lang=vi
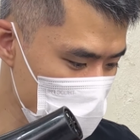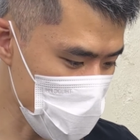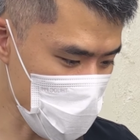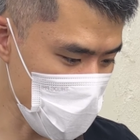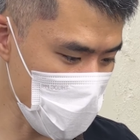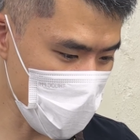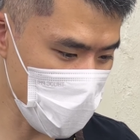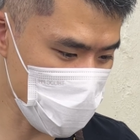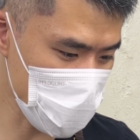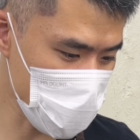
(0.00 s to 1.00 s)
mà sấy này
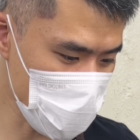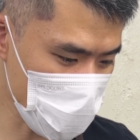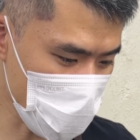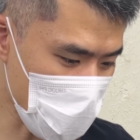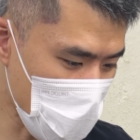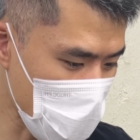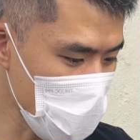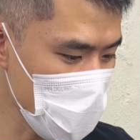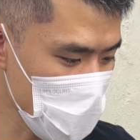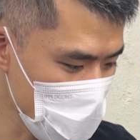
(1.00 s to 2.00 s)
nó sẽ giúp cho cái
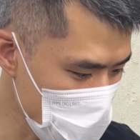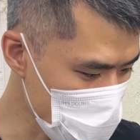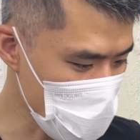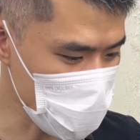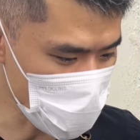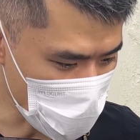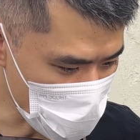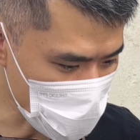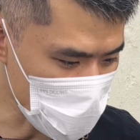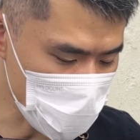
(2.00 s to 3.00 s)
màu nhựa của
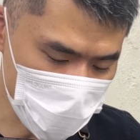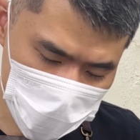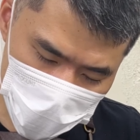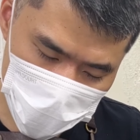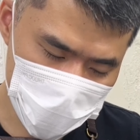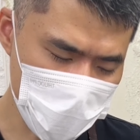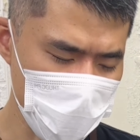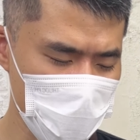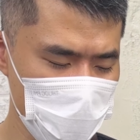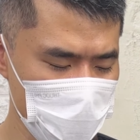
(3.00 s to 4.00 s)
mình nó đi
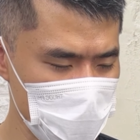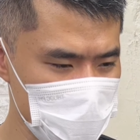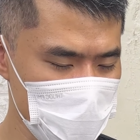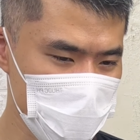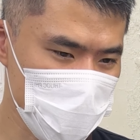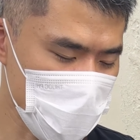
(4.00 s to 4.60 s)
vào bên trong